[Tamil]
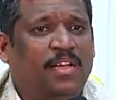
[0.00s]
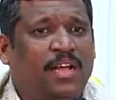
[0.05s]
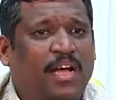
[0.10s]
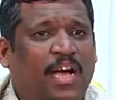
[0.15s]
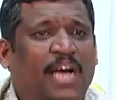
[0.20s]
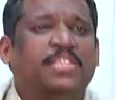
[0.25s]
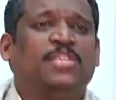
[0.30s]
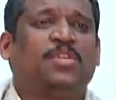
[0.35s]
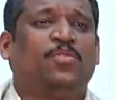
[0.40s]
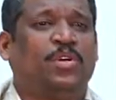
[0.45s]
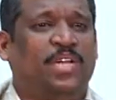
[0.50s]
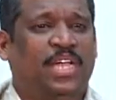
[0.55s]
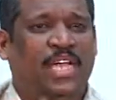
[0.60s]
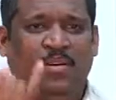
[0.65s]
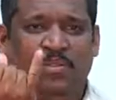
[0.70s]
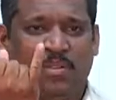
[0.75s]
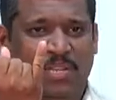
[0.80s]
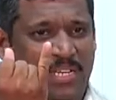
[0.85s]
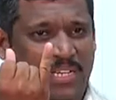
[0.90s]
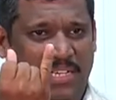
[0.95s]
அதுக்கு ஒரே
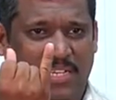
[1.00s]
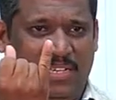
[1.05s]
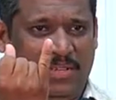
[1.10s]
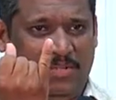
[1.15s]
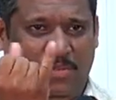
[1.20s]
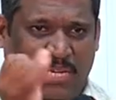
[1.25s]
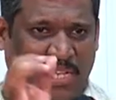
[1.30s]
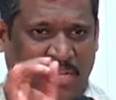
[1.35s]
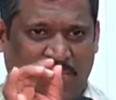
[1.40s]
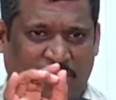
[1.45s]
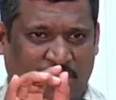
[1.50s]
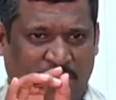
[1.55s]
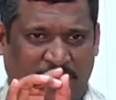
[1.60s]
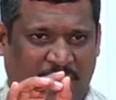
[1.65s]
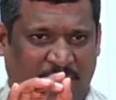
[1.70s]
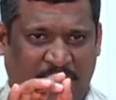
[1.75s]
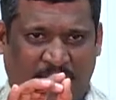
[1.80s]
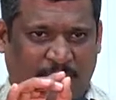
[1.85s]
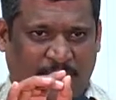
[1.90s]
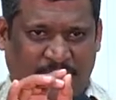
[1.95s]
ஒரு ஒரே ஒரு
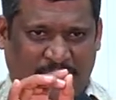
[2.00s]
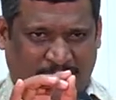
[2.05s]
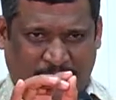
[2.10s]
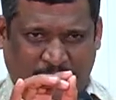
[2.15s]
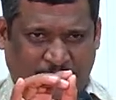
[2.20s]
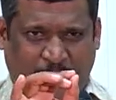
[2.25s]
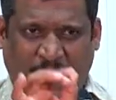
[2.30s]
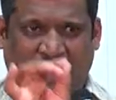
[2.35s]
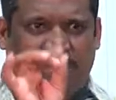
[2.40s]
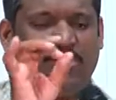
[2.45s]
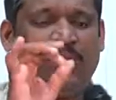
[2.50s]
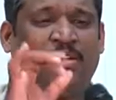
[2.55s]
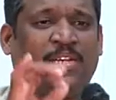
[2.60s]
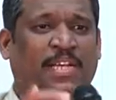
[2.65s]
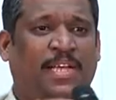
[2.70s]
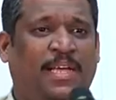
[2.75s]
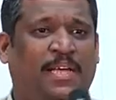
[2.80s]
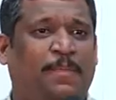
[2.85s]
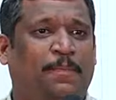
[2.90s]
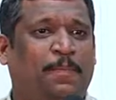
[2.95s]
விளக்கமாக சிம்பிளாக
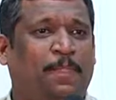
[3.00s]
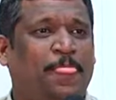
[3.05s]
சொல்கிறேன்